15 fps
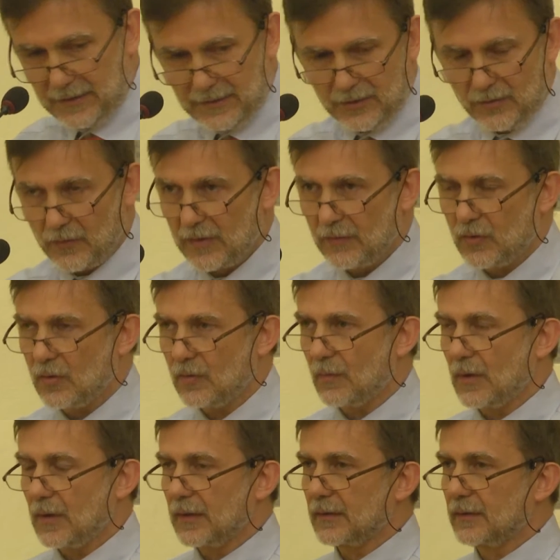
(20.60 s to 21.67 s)
Io
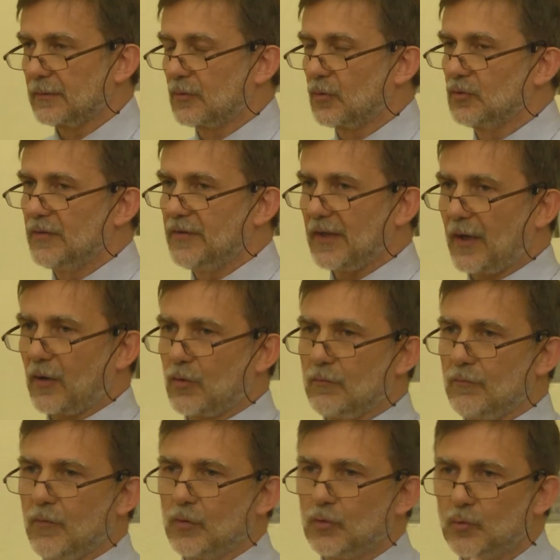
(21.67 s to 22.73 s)
volevo eh, condividere
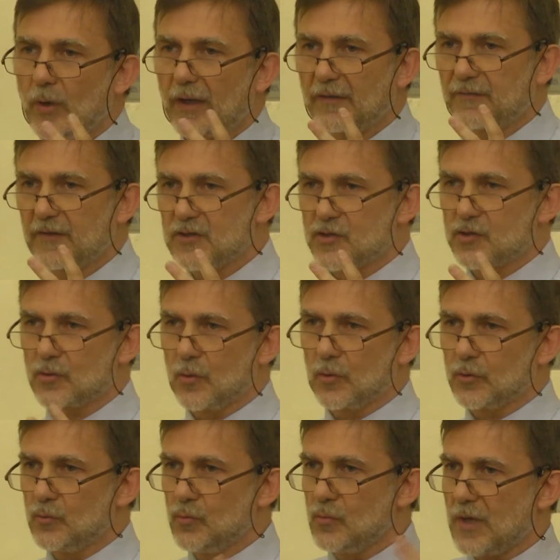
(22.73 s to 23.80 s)
con voi due
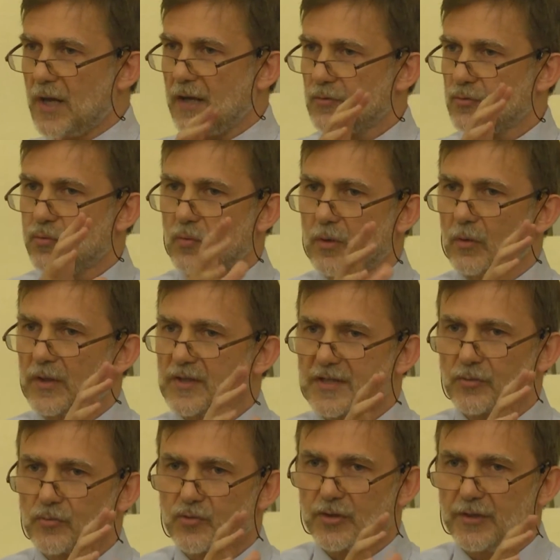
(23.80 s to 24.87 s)
riflessioni, una su quello che
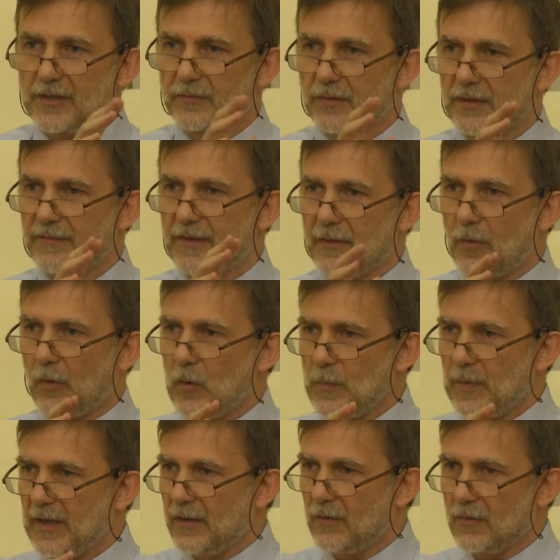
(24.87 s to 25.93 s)
sta succedendo a livello
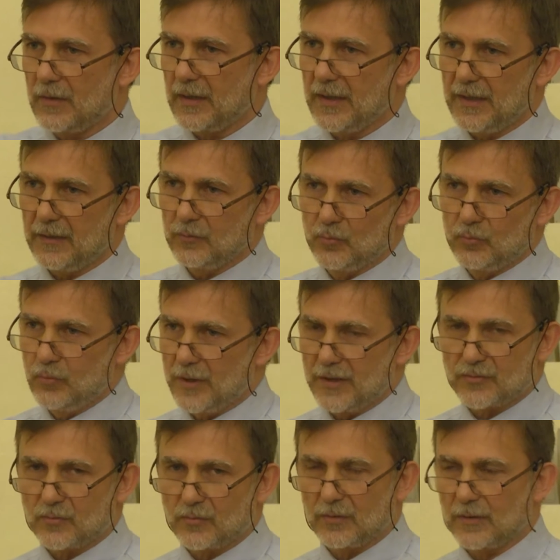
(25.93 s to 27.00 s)
europeo e
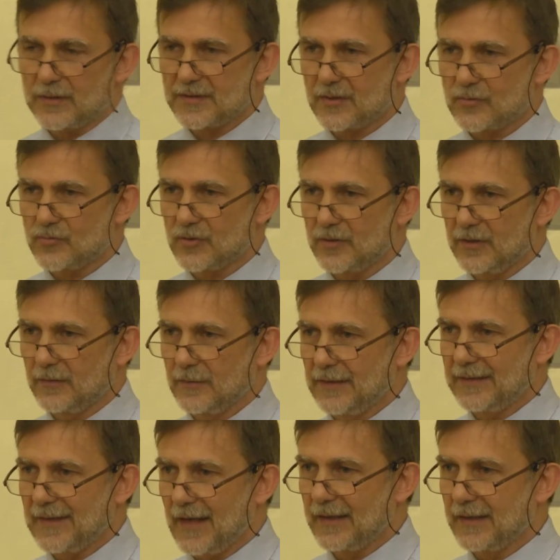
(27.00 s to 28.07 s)
due su quello che sta succedendo in
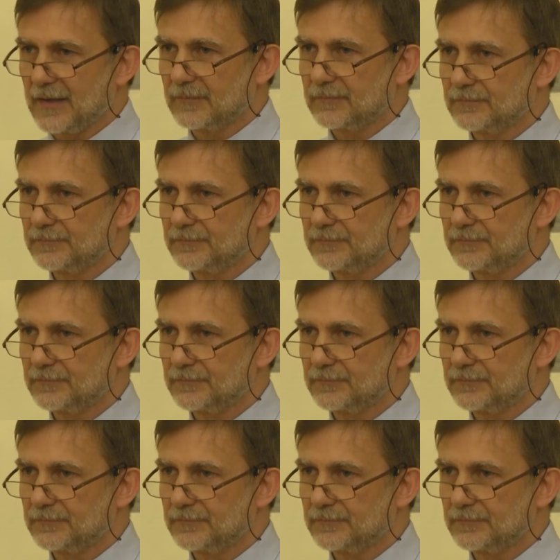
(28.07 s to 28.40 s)
Italia,